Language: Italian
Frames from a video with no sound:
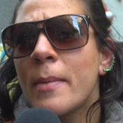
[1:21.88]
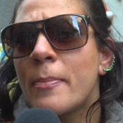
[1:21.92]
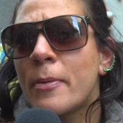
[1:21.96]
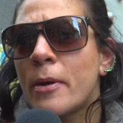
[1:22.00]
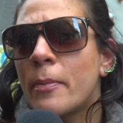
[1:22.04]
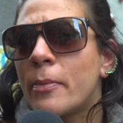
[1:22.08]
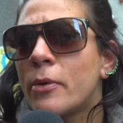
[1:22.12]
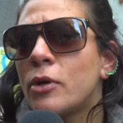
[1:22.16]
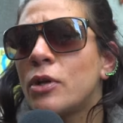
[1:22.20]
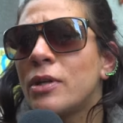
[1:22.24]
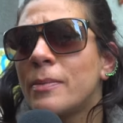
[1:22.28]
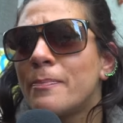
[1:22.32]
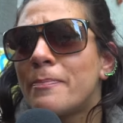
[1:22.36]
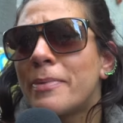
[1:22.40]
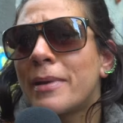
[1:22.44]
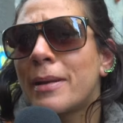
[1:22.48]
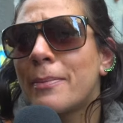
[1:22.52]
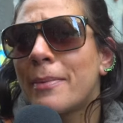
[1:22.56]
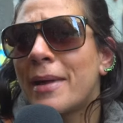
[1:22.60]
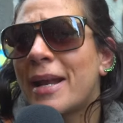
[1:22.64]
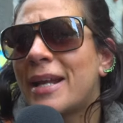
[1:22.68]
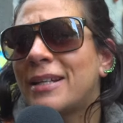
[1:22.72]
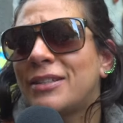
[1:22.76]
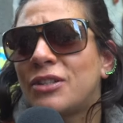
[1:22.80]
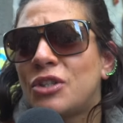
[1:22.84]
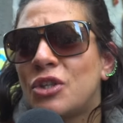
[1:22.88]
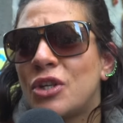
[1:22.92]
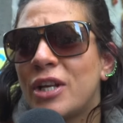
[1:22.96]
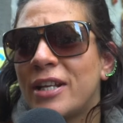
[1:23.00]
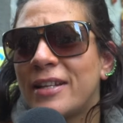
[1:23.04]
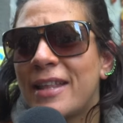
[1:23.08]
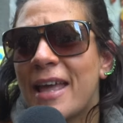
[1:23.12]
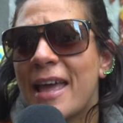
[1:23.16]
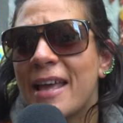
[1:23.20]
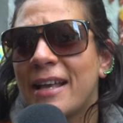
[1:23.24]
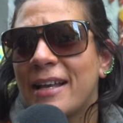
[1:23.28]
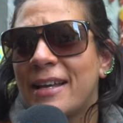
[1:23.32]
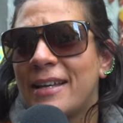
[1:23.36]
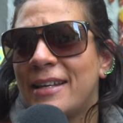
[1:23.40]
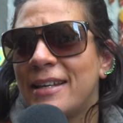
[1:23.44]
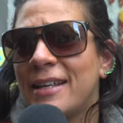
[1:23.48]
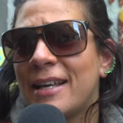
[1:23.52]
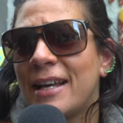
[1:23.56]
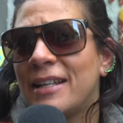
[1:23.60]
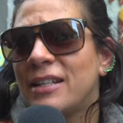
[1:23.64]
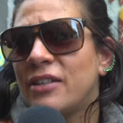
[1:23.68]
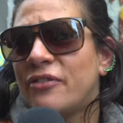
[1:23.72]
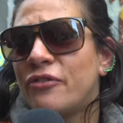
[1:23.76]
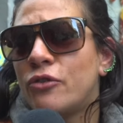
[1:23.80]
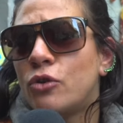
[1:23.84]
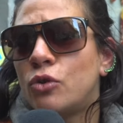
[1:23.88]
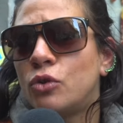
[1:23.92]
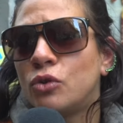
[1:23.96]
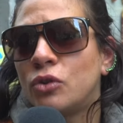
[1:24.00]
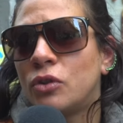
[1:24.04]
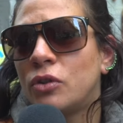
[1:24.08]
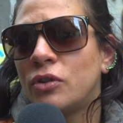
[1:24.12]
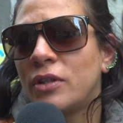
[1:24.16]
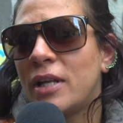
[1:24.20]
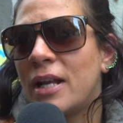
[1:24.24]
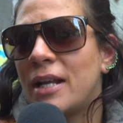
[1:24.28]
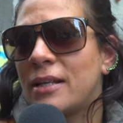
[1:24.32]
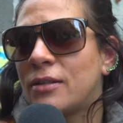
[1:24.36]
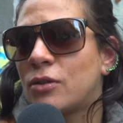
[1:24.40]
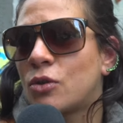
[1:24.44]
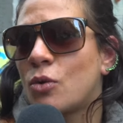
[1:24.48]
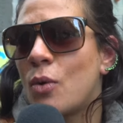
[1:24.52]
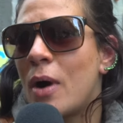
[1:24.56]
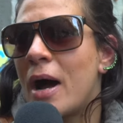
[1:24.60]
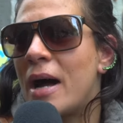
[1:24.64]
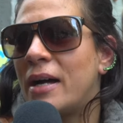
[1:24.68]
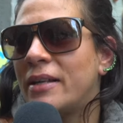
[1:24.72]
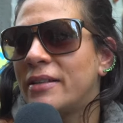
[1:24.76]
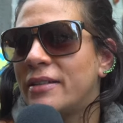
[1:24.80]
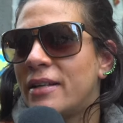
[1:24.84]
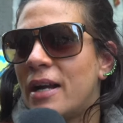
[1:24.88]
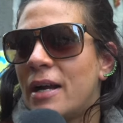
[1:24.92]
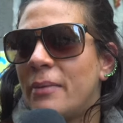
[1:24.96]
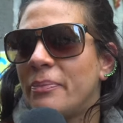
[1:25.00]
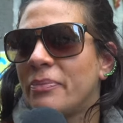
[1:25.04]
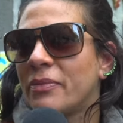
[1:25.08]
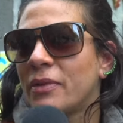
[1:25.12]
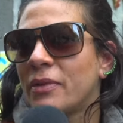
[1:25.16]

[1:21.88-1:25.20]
me è proprio un'impreparazione tecnica di fondo della squadra.